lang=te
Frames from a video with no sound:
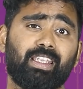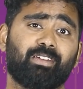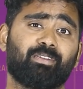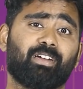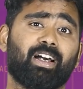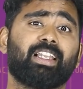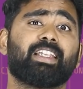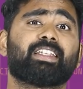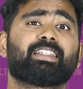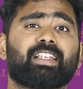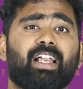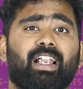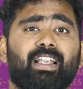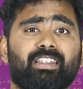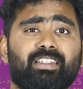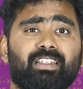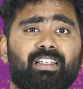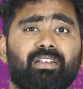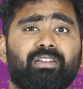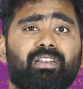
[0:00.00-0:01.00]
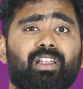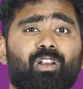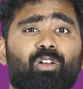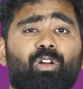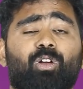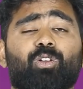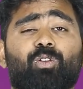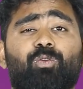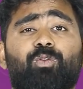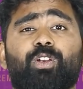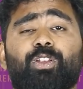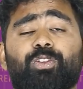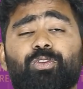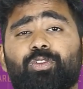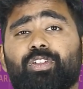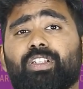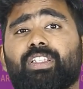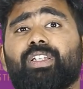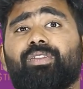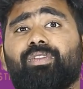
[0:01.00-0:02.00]
ఇవాళే స్టార్ట్ చేయండి దర్ లాట్ ఆఫ్
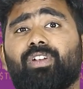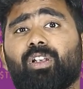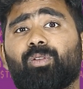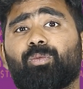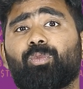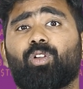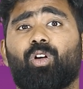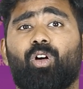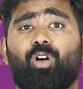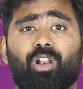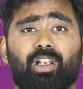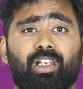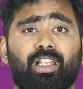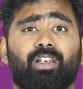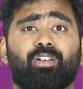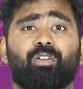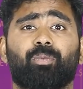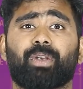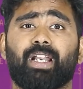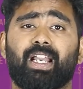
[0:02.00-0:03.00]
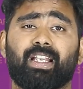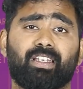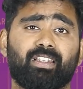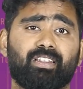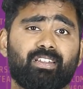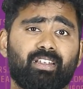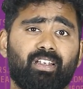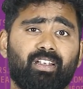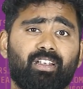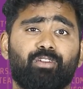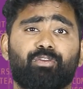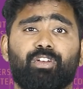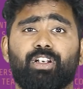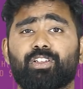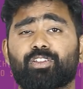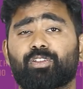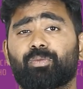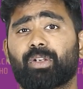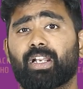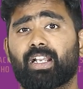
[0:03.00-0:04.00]
రిసోర్సెస్ అవైలబుల్ ఆన్లైన్లో ప్రాక్టీస్ చేయండి
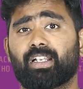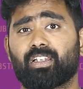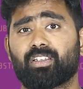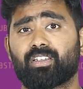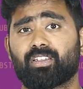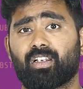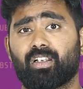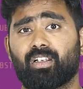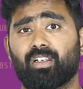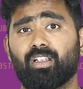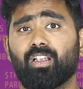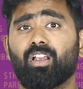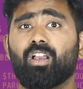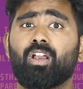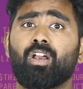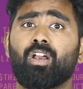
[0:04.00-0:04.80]
ఫ్రెండ్స్తో ప్రాక్టీస్ చేయండి